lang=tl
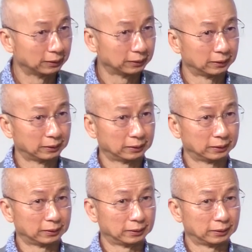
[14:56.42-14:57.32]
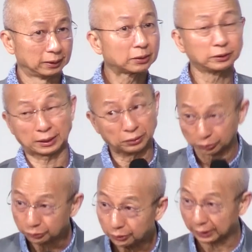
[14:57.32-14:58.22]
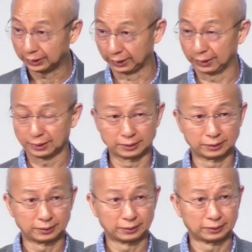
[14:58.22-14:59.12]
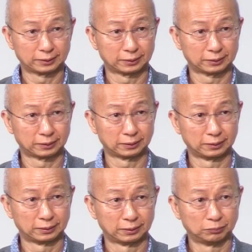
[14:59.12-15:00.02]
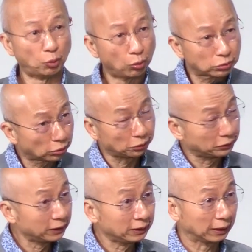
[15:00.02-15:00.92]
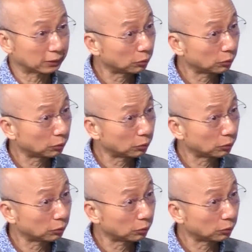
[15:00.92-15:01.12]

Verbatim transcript: So, kung uh, kahit na may nahawakan ka na uh, namatay,